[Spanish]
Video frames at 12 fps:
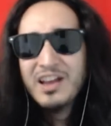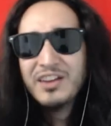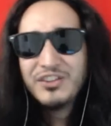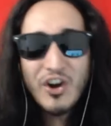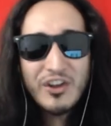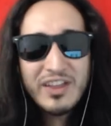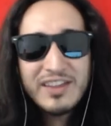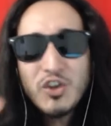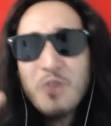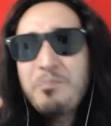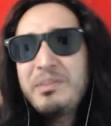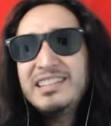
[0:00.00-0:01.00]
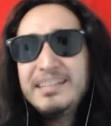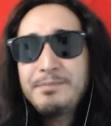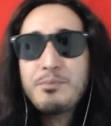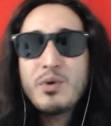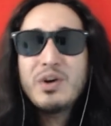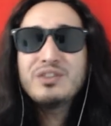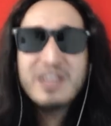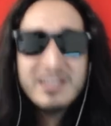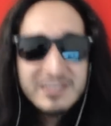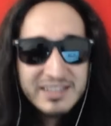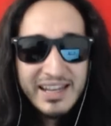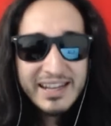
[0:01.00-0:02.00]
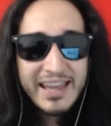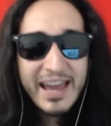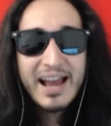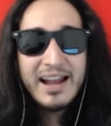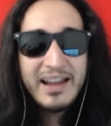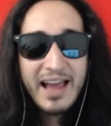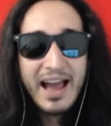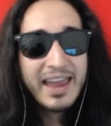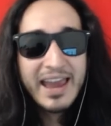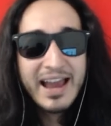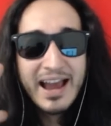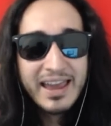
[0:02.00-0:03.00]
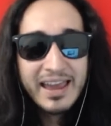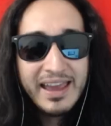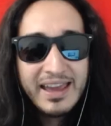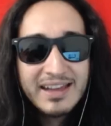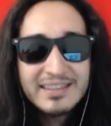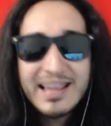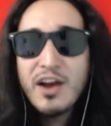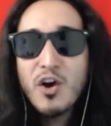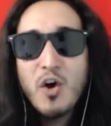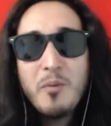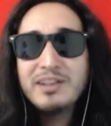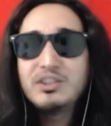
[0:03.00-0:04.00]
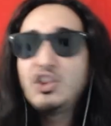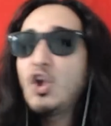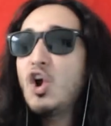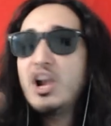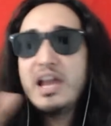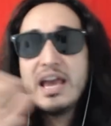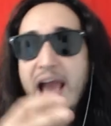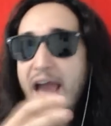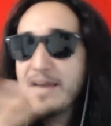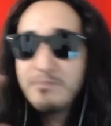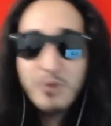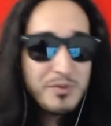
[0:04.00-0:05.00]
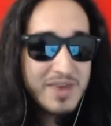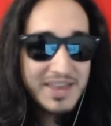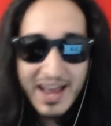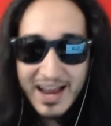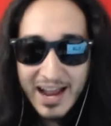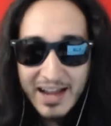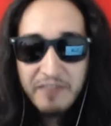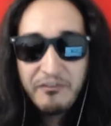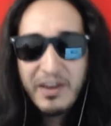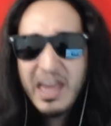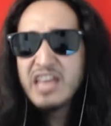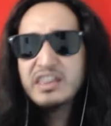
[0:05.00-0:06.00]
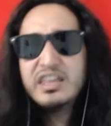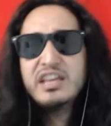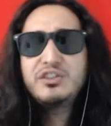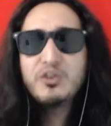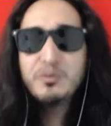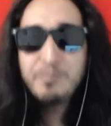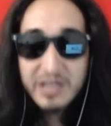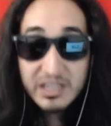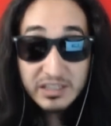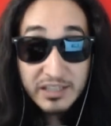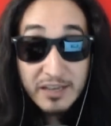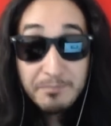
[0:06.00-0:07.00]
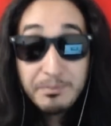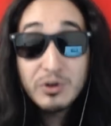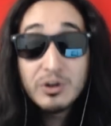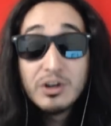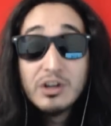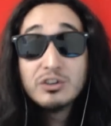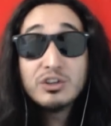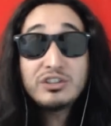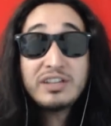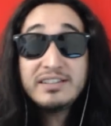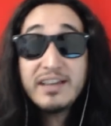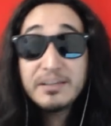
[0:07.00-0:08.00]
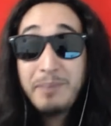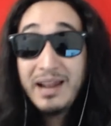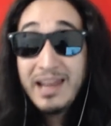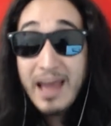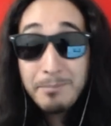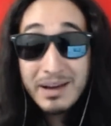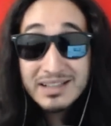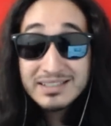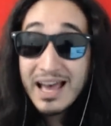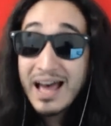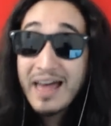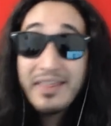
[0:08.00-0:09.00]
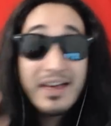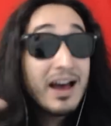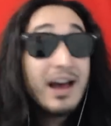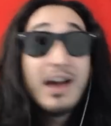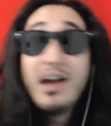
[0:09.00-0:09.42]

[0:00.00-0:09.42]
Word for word: Yo desde un principio puedo sentir que, Hernán Gómez no le cae muy bien a Jalife desde un principio. No sé si es pelea pasada,